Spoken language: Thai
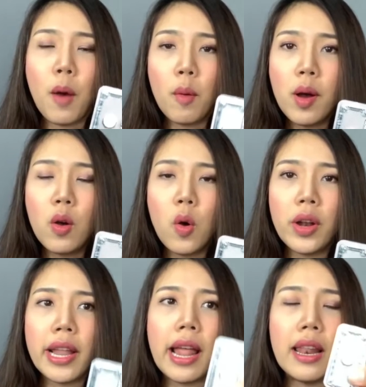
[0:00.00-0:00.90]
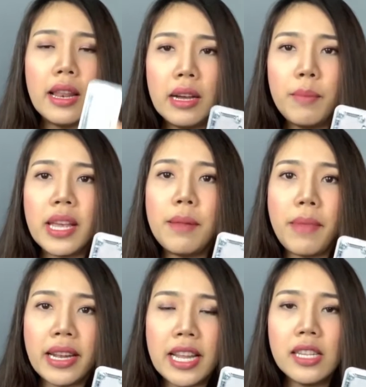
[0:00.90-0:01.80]
เพราะบางคนเนี่ยลืมกิน
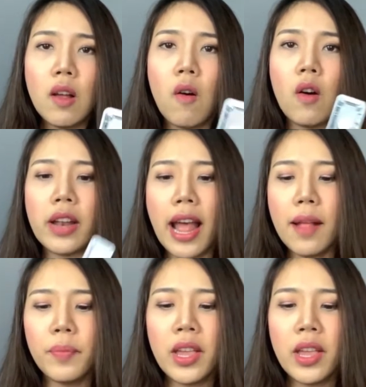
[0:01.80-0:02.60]
เม็ดที่สองนะ